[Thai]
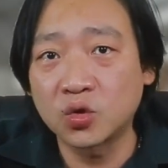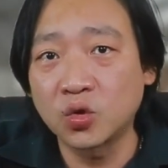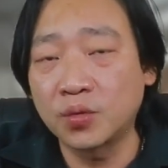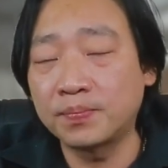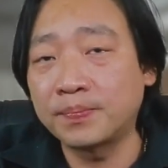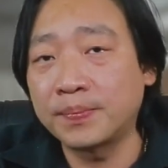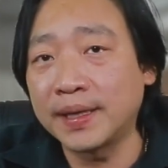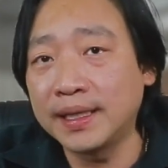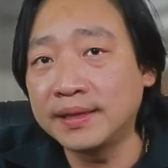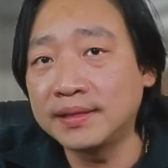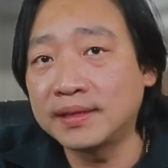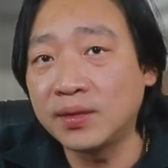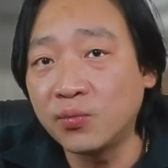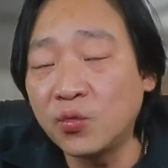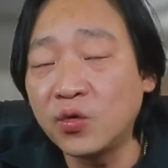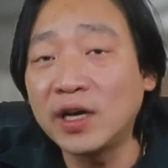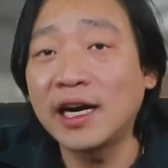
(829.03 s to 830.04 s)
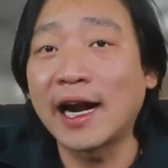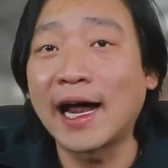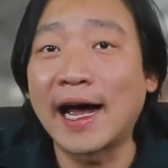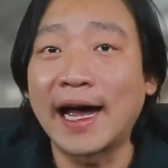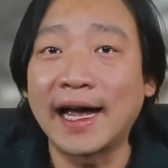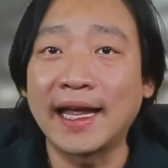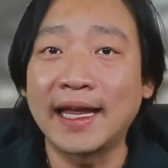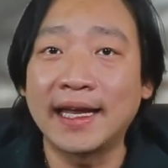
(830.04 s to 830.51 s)
ชุดปริ้นซิมเวอร์ไล
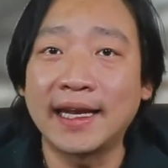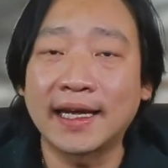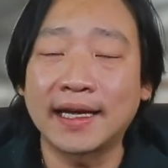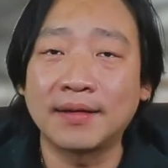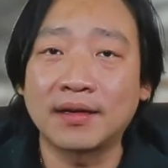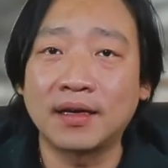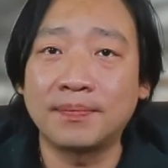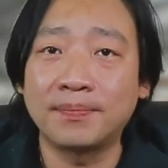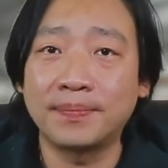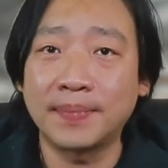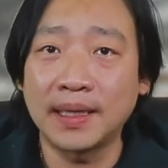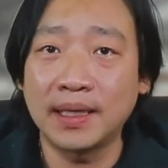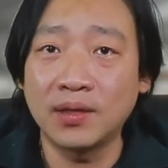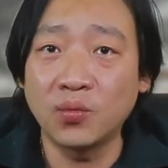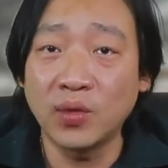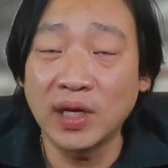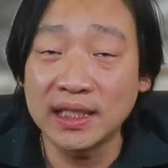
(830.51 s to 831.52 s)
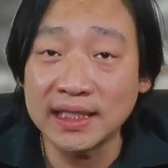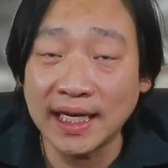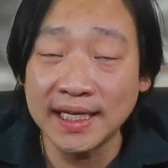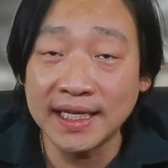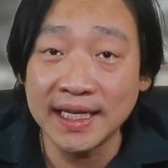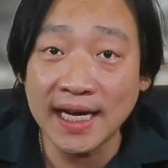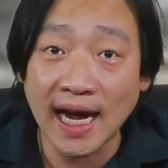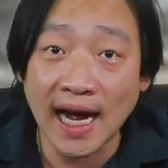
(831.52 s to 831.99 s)
น์นะครับแล้วก็ปริ้น
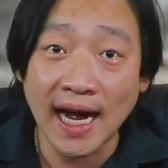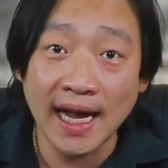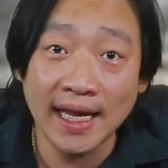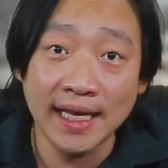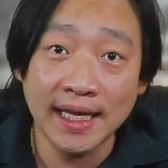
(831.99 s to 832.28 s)
อดีไอ